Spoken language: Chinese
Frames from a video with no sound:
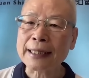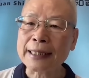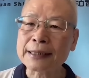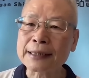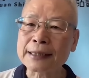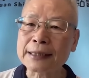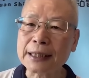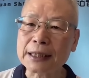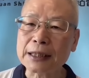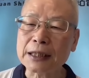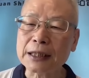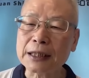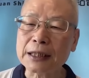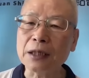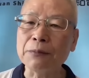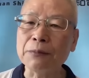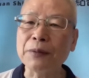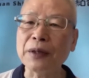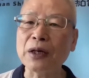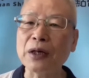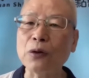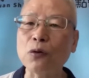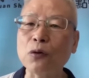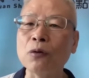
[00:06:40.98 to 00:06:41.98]
看这些
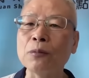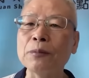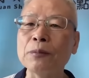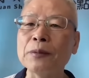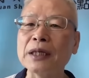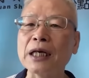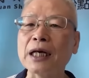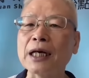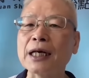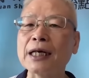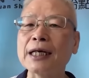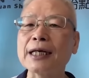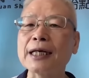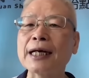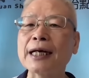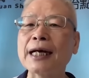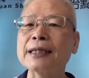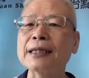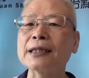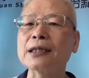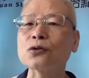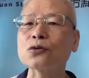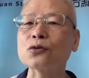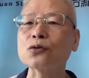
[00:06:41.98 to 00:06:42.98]
影片，我们也可以
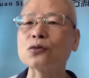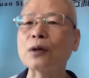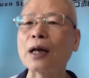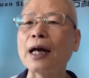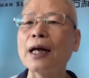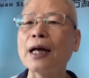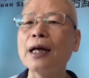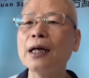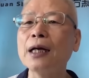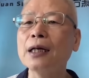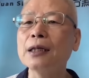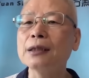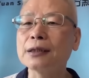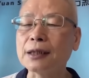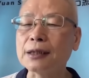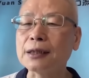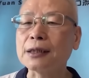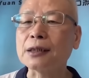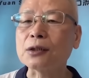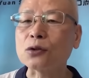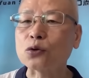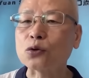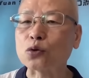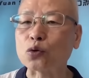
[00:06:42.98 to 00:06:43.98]
看得出来，
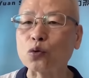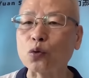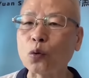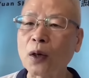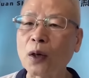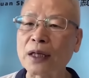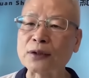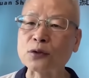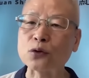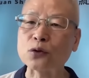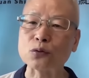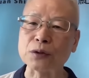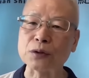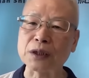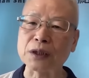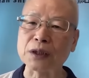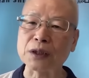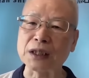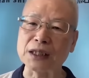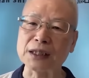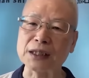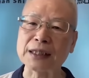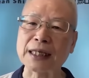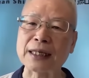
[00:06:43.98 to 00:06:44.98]
这是属患处
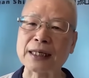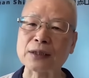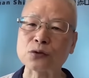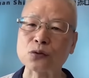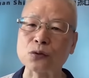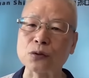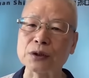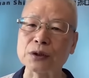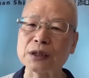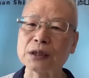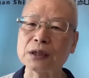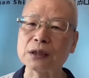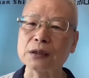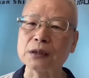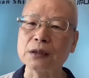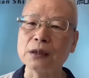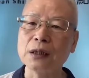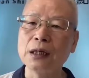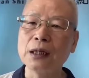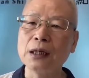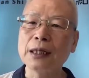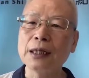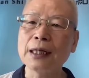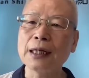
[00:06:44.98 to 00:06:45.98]
体相所致。
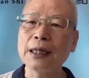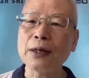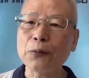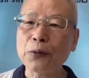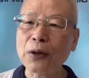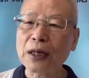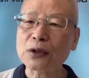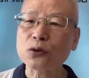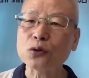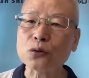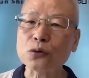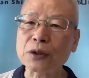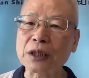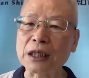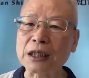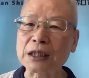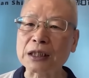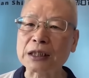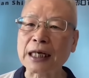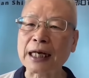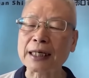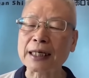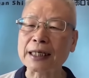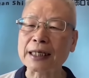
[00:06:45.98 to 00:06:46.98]
那患处
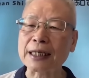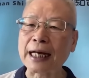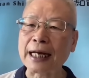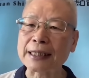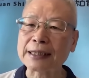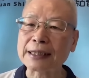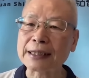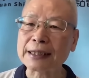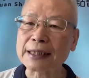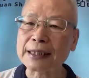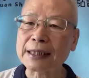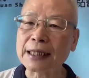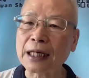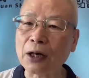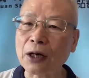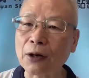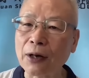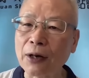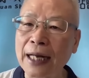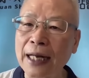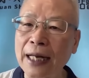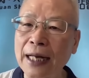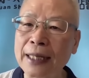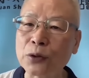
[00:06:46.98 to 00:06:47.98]
底伤，你还是要
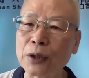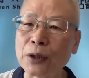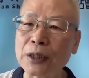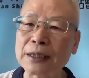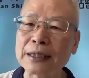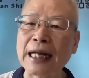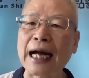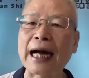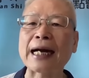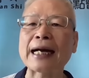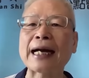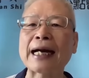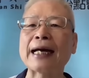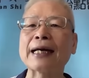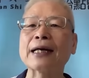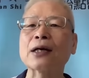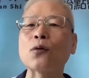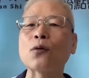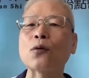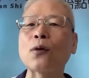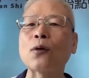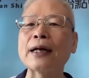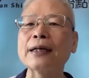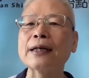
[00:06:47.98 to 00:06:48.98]
按推大
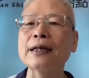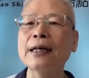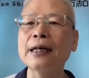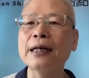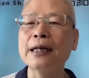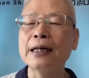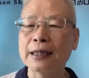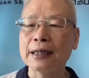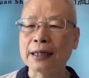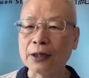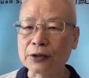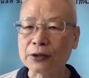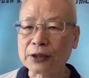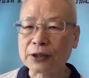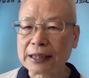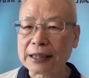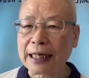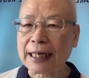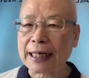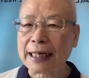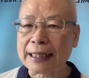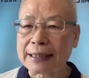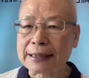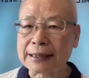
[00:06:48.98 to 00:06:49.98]
开关，然后
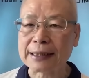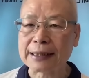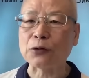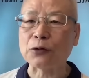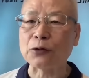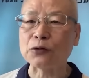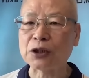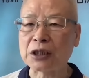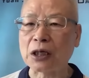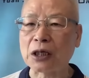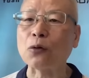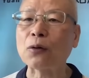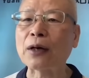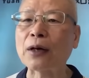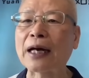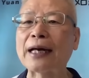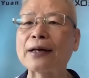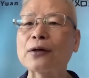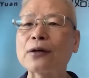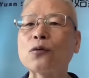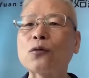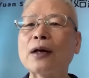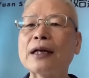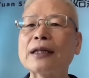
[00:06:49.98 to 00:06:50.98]
再来找小
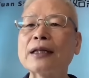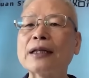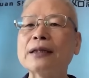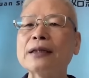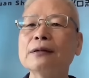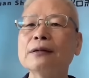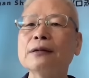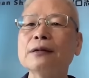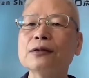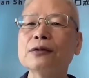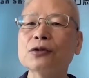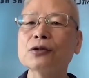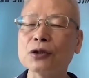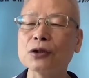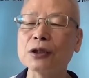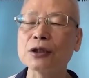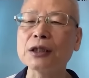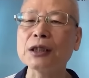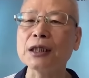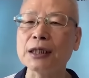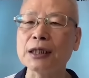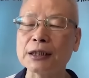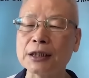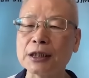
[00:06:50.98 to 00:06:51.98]
开关，就
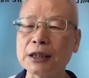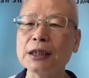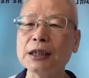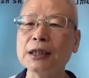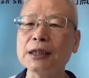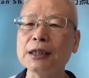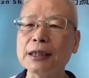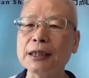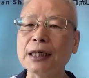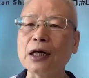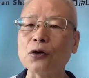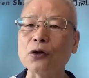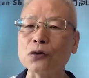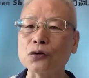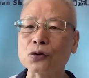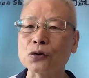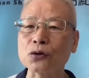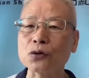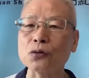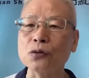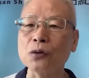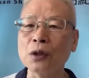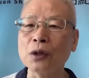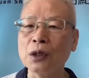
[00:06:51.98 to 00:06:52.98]
是你心里要有
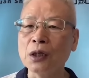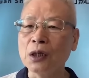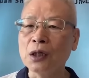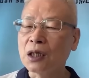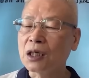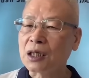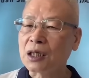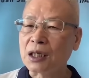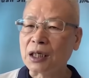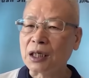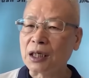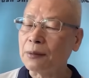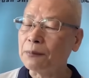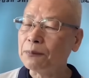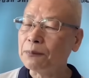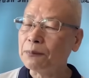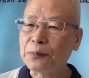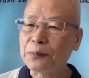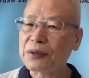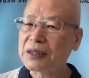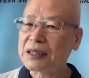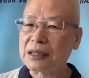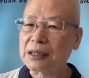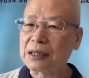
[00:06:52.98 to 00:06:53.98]
数。可能
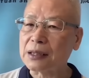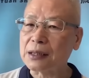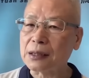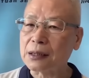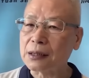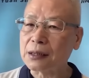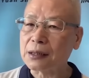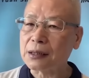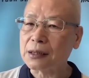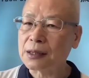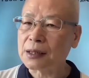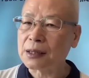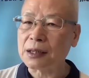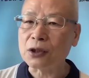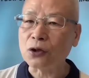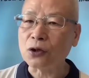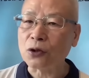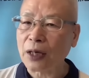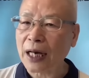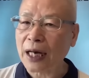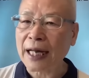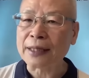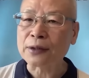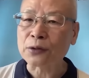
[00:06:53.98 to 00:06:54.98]
不止只
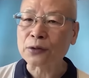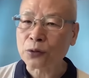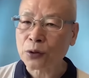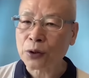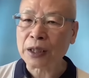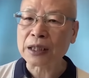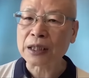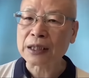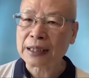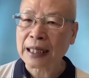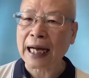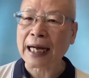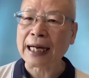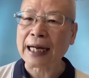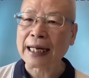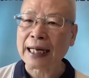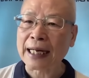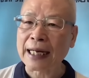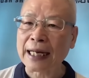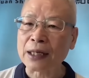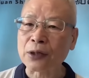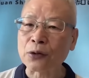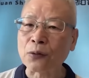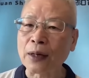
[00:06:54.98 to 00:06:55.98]
有按推大
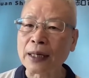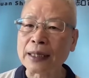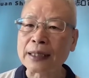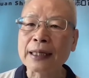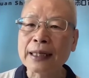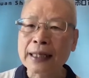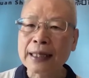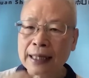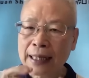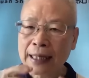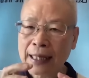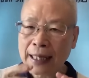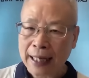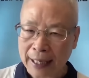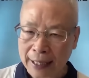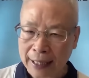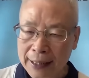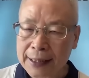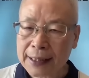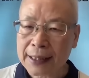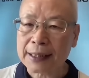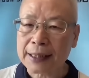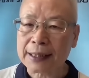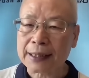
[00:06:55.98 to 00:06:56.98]
开关，
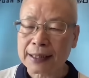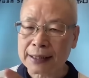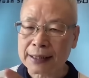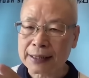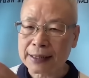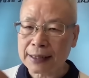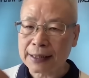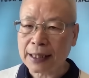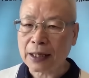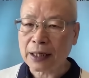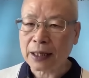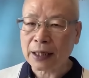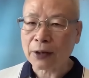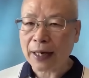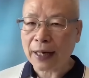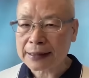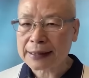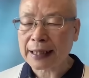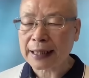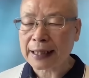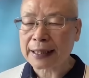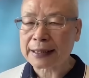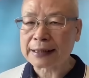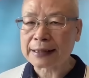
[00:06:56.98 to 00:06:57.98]
还可能要
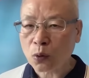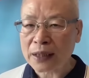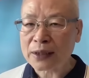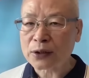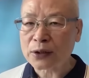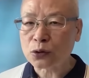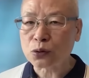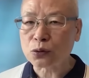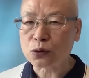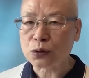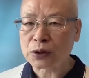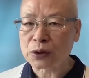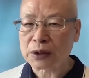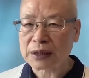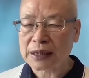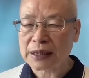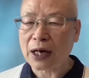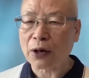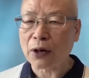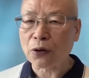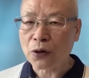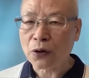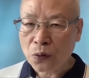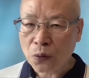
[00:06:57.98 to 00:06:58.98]
在患处
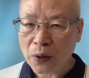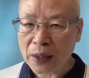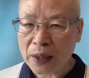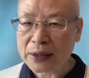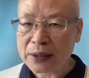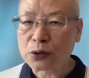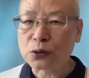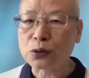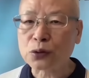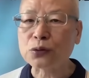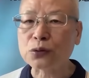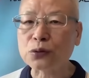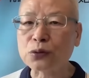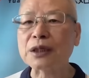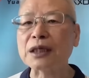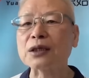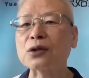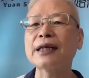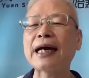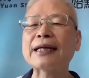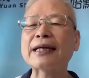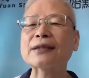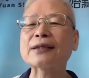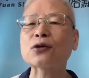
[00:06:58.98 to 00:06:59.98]
找患处的
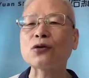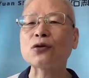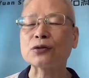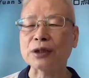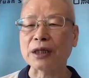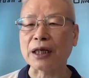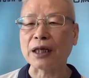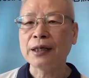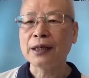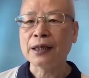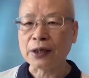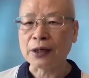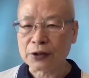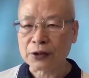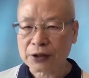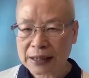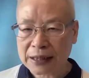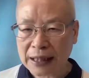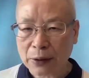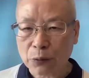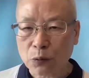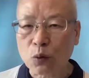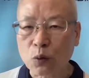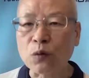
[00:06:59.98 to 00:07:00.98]
压痛点，然后
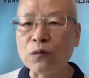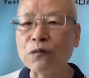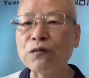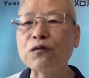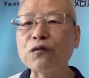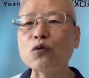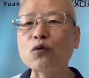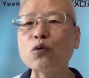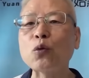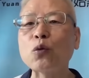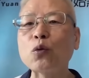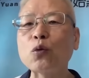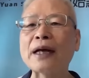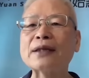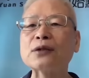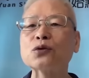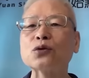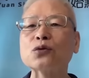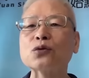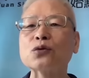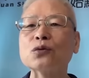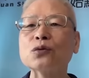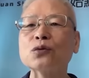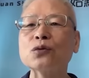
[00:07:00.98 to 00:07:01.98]
再温敷患
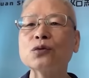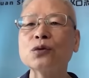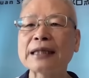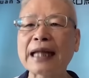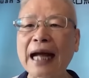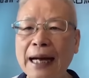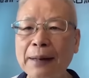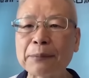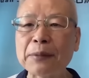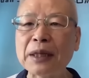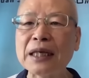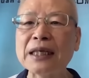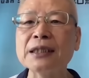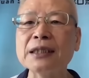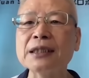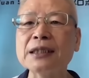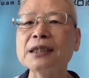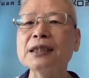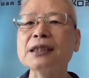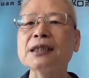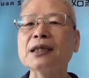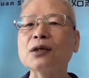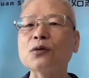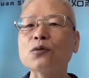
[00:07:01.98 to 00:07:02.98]
处，大面
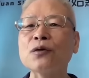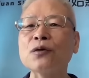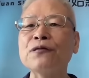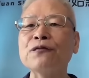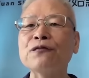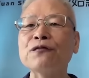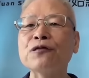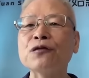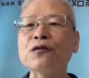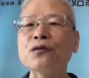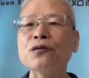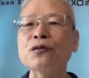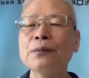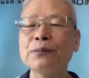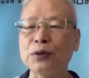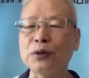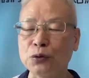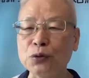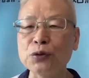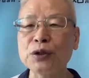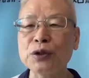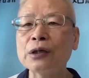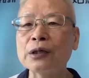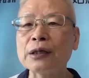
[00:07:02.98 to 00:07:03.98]
积的温敷。比
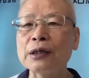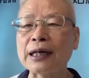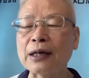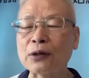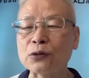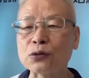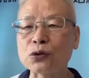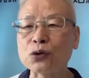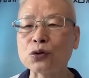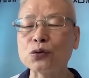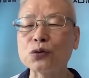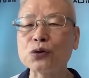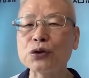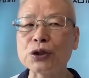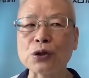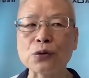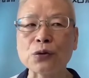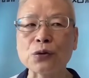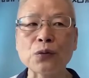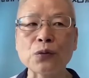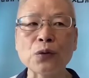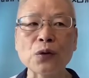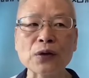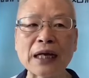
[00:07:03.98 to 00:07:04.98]
如脑出
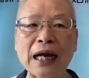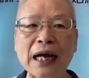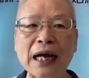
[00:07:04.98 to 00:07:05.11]
血或